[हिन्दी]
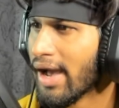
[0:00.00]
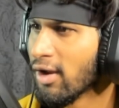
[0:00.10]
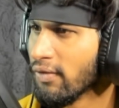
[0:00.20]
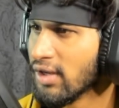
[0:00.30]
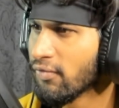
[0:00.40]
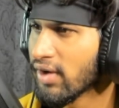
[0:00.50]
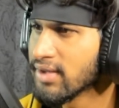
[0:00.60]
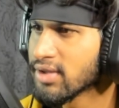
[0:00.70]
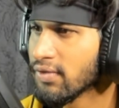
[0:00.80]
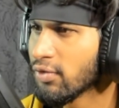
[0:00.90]
हेलो विल
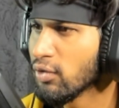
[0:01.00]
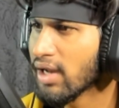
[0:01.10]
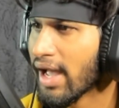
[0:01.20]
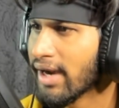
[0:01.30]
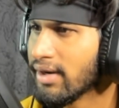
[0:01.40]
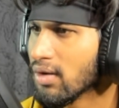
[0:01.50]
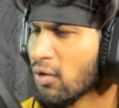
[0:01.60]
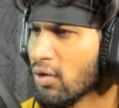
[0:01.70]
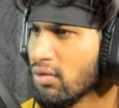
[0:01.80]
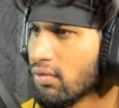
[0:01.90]
प्लेस इफ यू लैंड
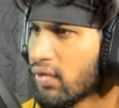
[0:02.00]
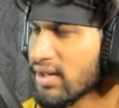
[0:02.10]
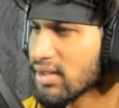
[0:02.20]
ऑन वट